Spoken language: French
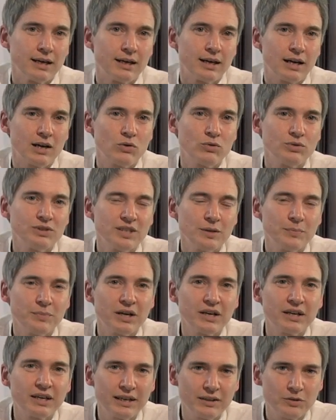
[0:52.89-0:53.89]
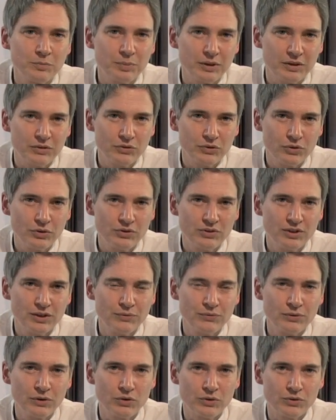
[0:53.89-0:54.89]
raconté par quatre personnes
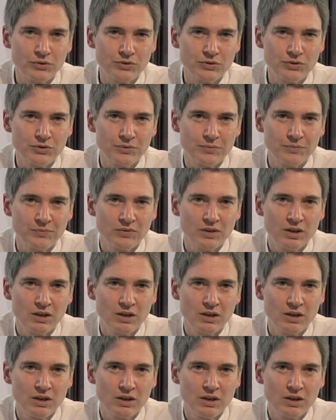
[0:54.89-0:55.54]
différentes.